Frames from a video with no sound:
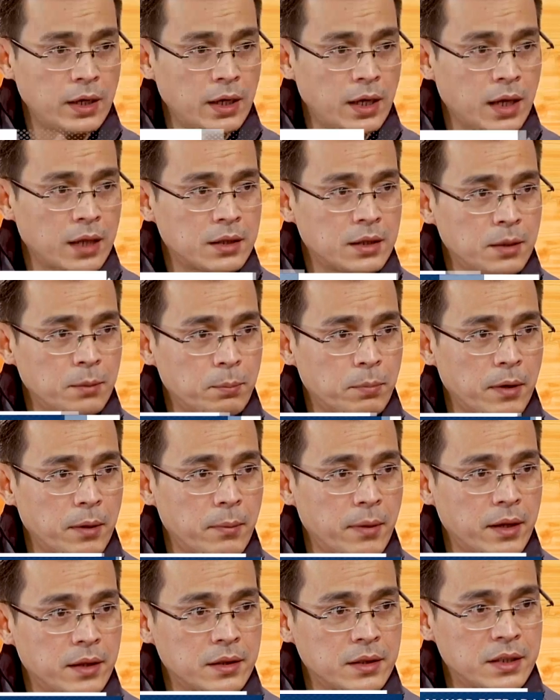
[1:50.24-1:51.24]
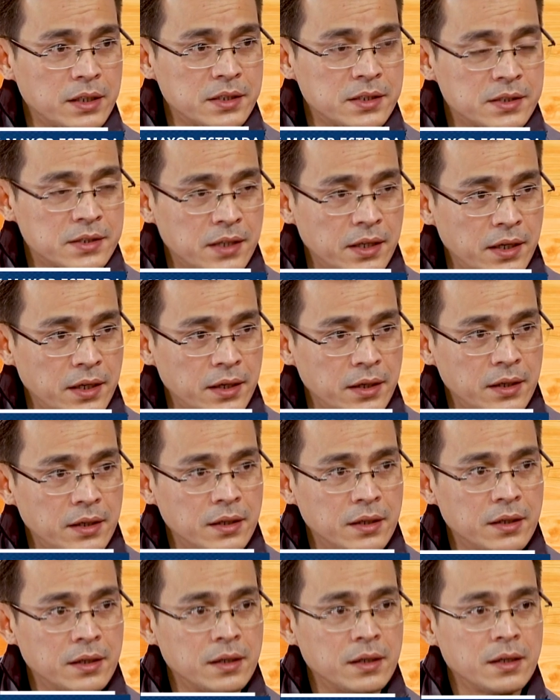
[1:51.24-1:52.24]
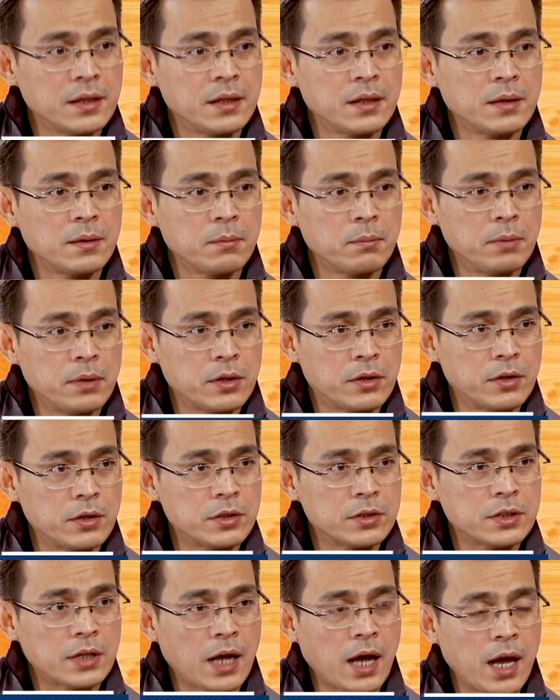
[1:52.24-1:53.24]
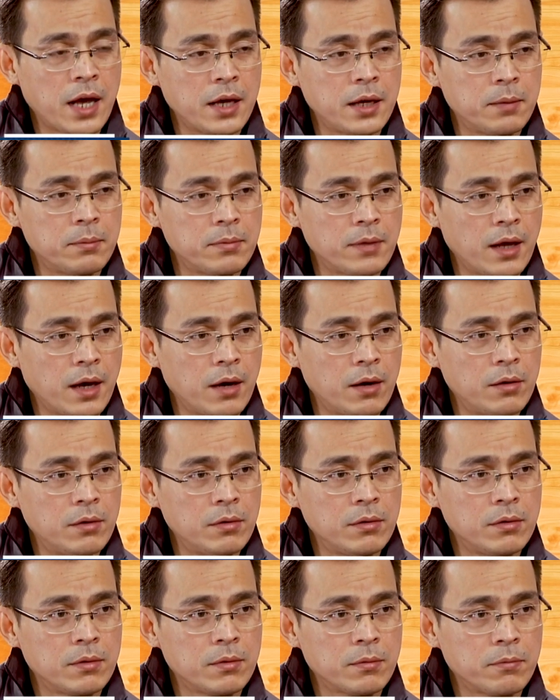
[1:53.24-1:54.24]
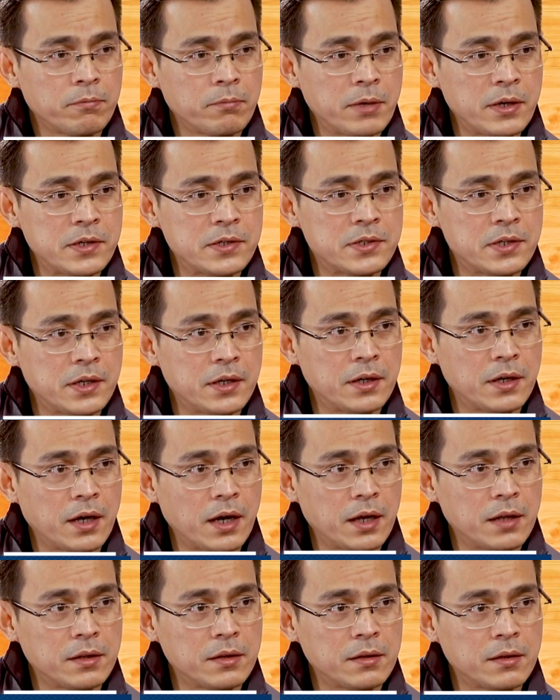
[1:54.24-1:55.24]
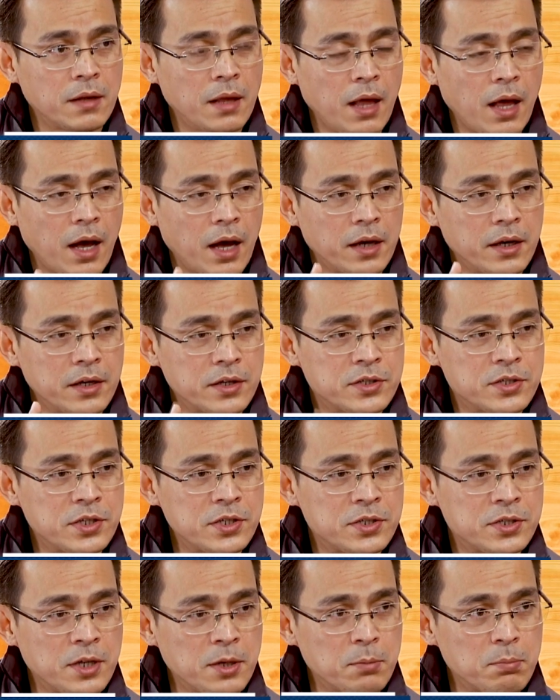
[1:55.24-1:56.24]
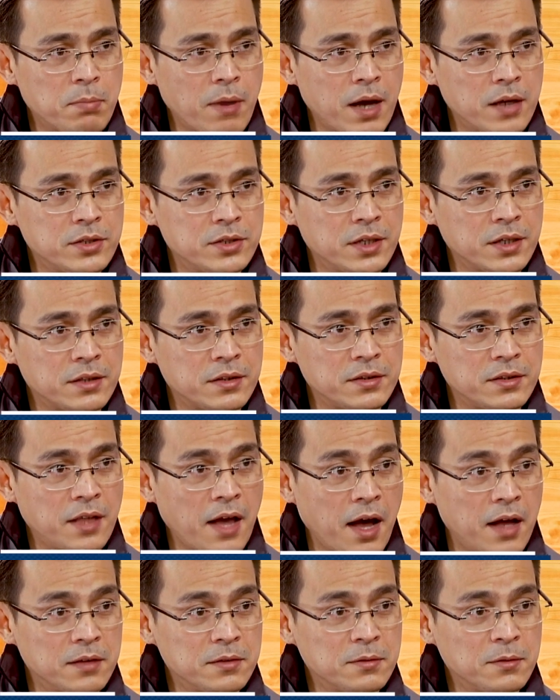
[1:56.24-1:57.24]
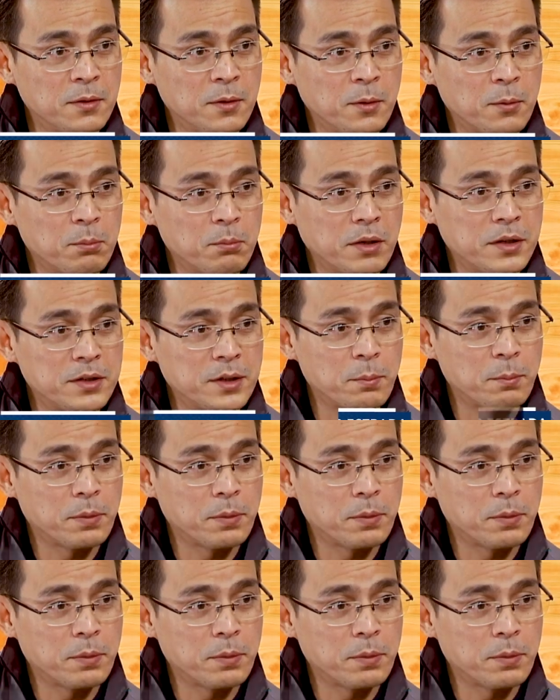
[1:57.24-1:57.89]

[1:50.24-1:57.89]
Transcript: not implement this thing because I am now facing an, an existing budget done by the